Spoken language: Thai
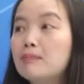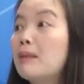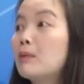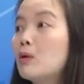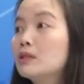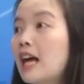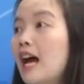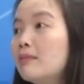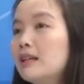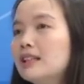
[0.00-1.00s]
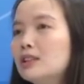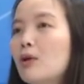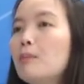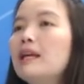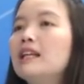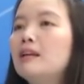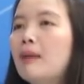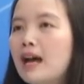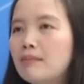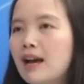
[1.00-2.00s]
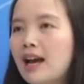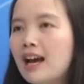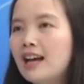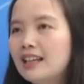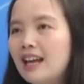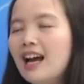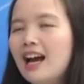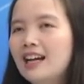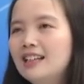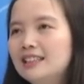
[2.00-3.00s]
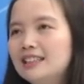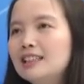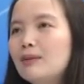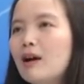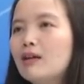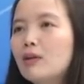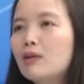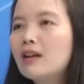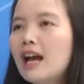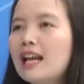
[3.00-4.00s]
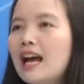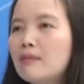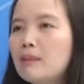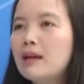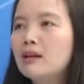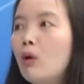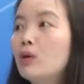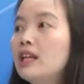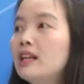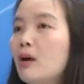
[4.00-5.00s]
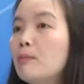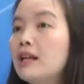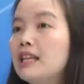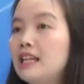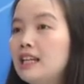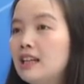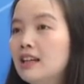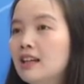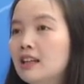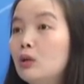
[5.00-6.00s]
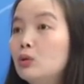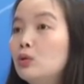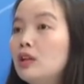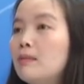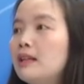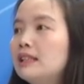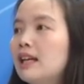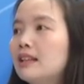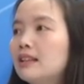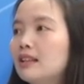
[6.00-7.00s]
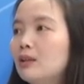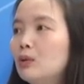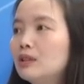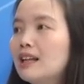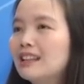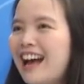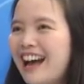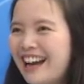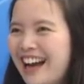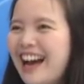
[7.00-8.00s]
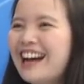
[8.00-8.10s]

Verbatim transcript: ปรับโครงสร้างเมื่อช่วงปีที่ผ่านมาสีสวัสดิ์ของเราก็กลายร่างไปเป็นโฮดดิ้งคอมพานีลงทุนในบริษัทลูกต่างๆค่ะ